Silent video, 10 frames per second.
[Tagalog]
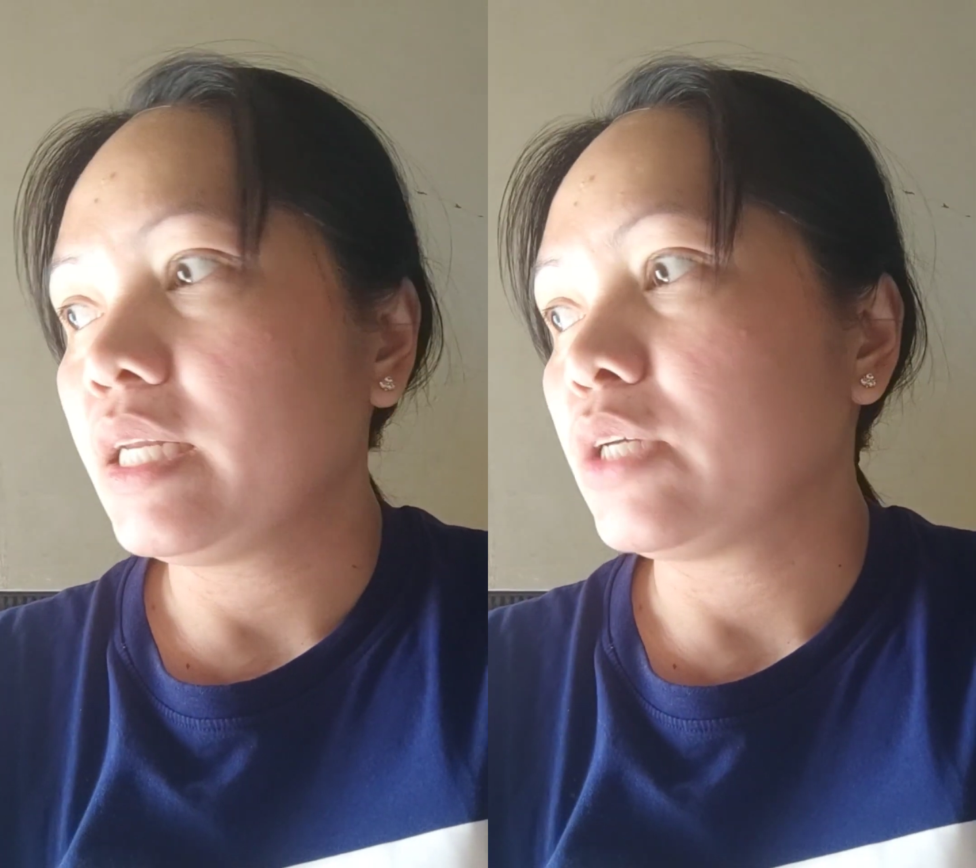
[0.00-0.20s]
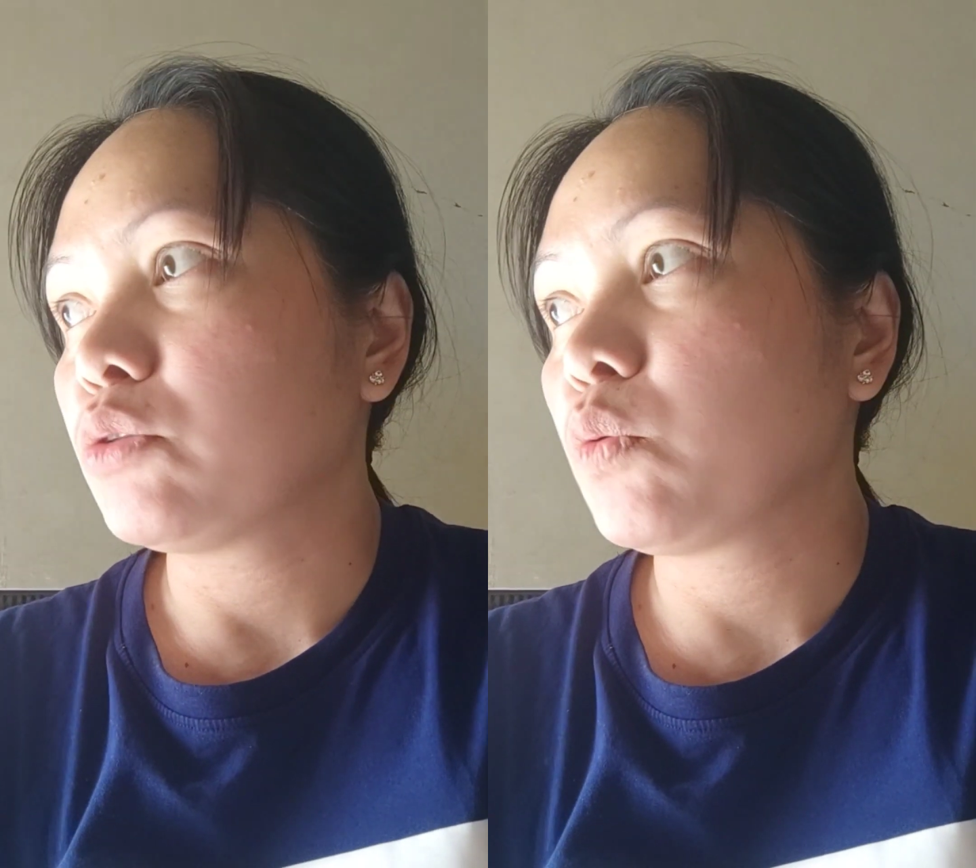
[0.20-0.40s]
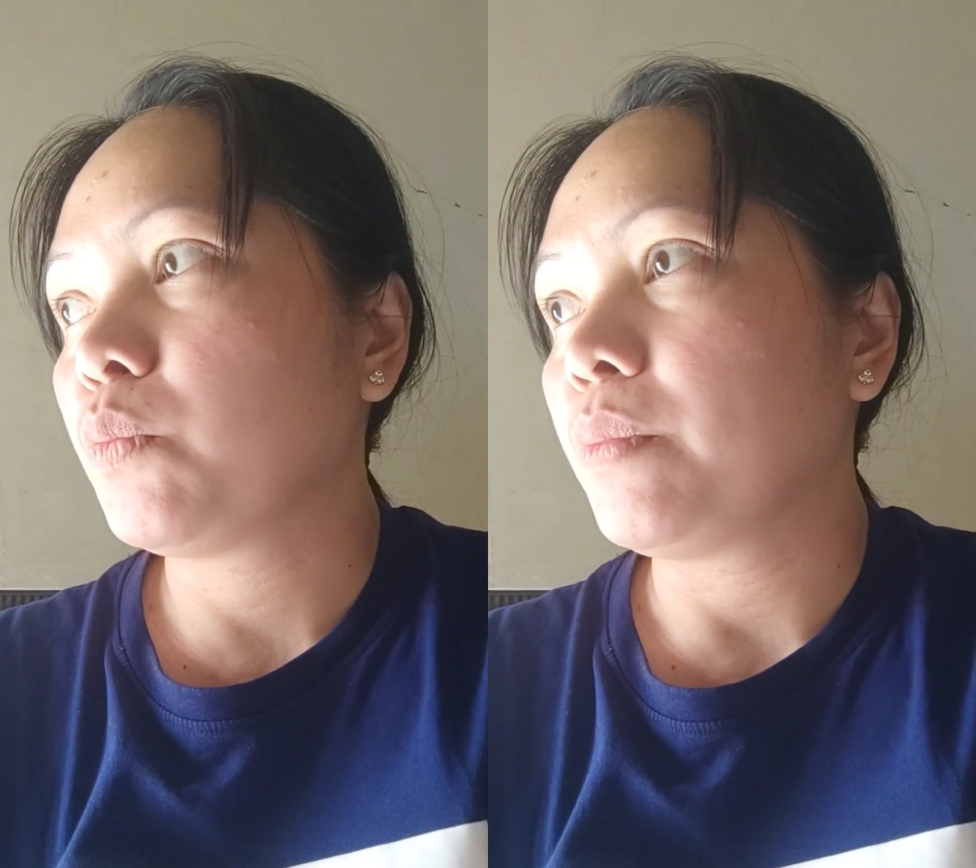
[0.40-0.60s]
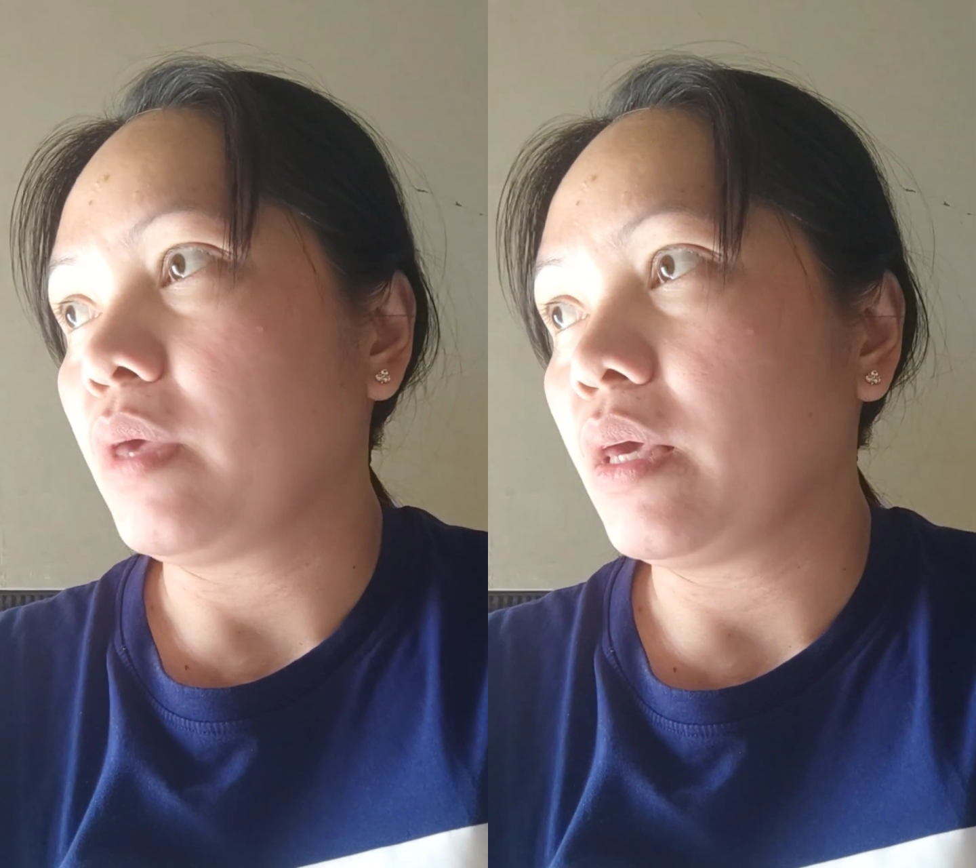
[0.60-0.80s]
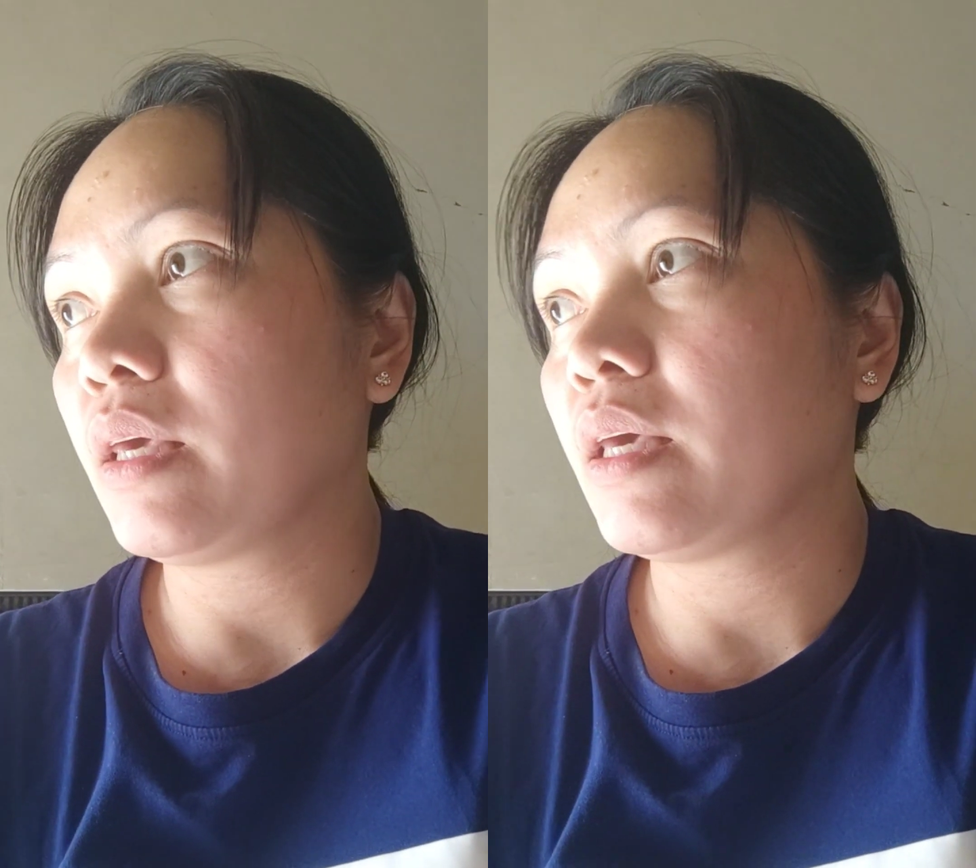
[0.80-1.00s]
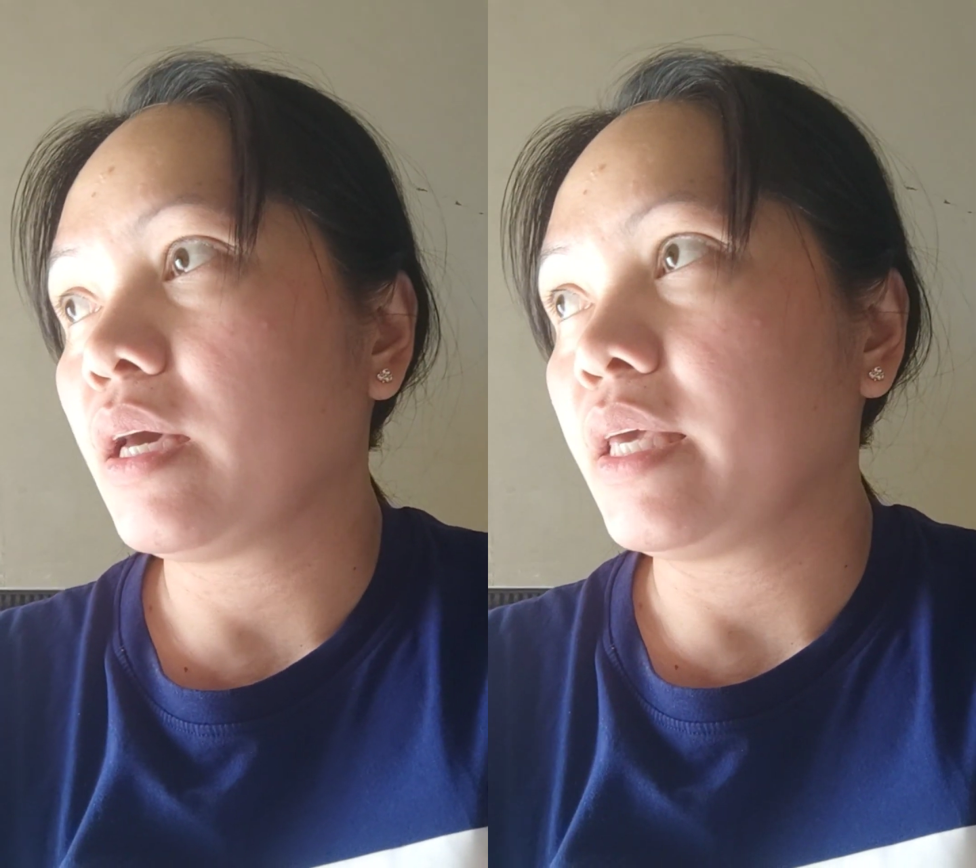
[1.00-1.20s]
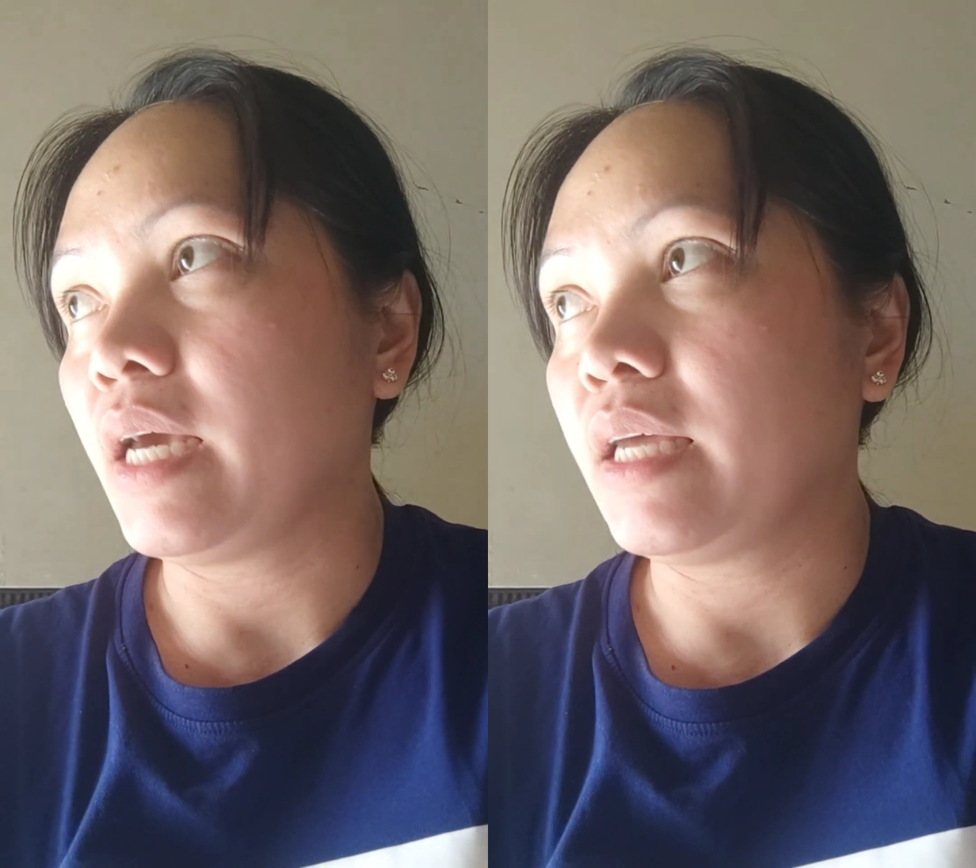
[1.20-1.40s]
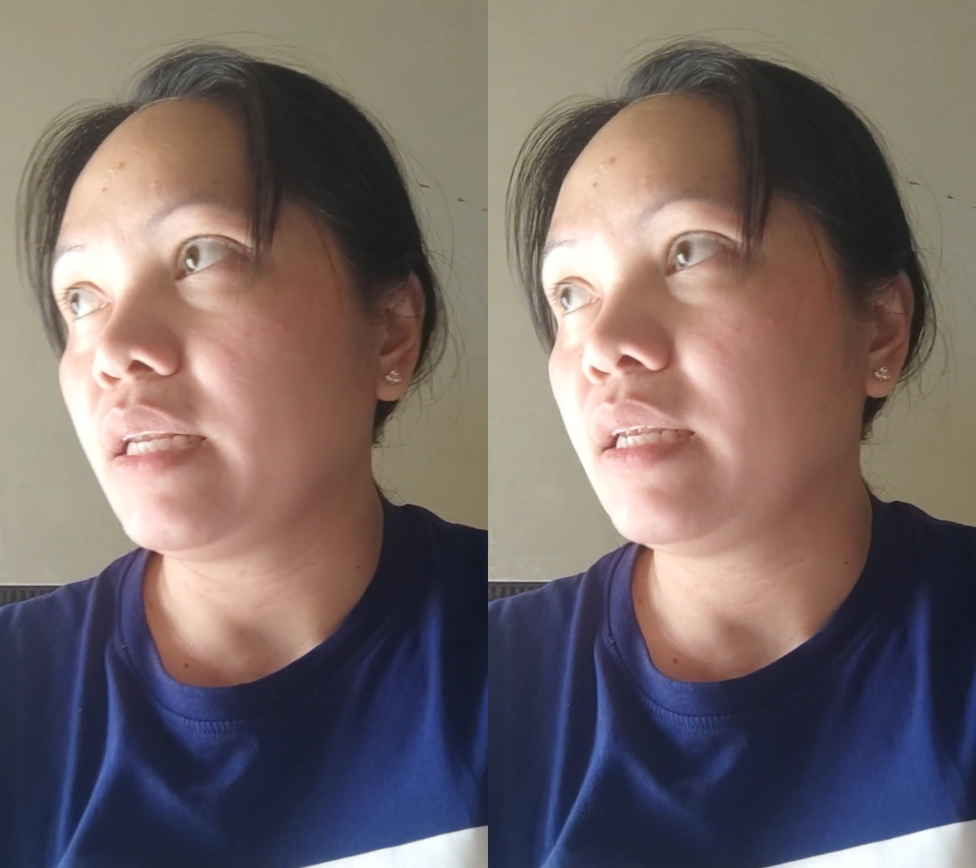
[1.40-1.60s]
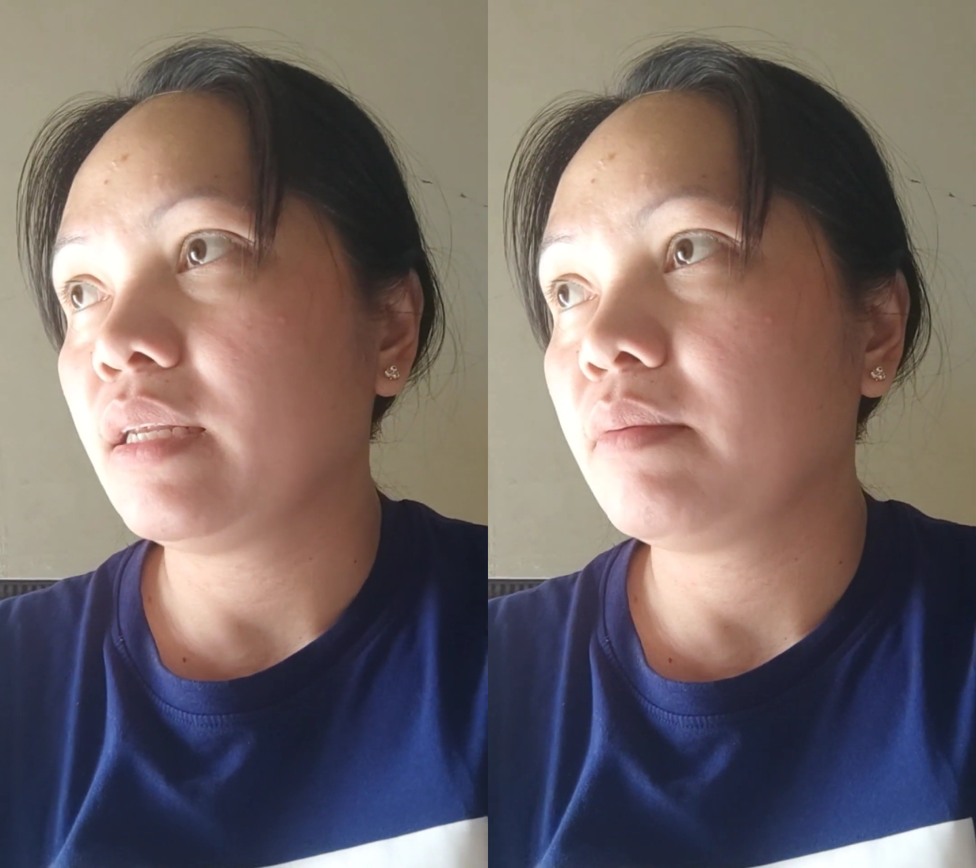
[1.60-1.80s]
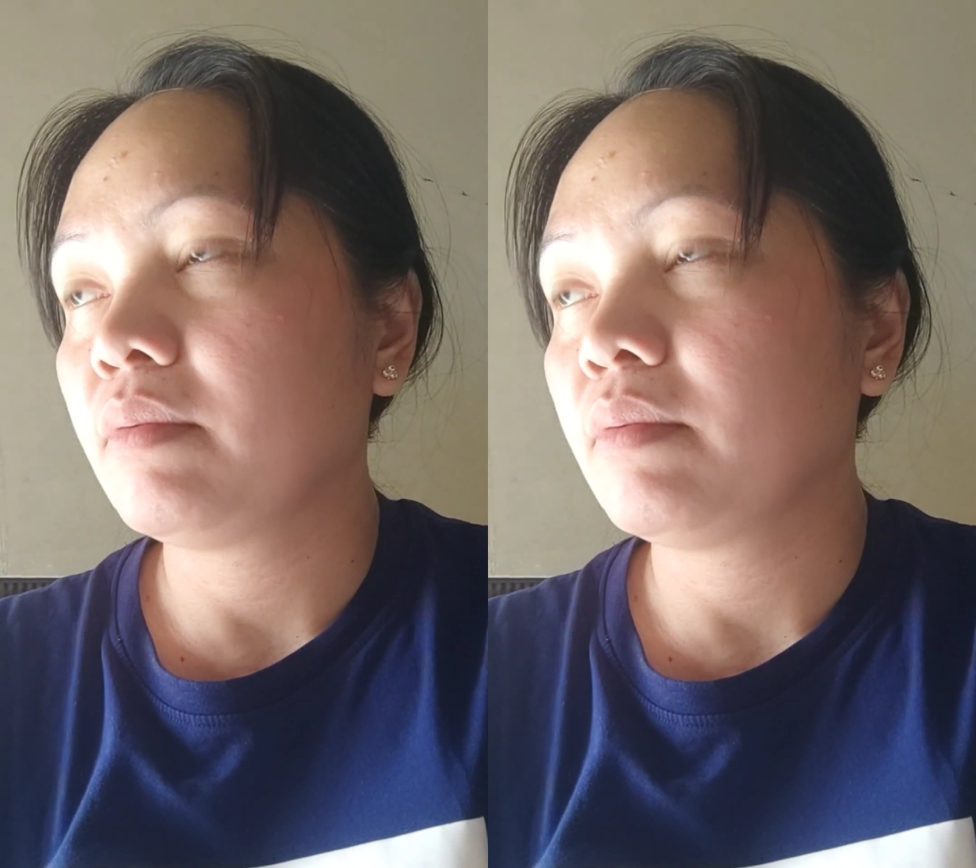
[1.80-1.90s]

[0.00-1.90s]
ng tubig, ayan,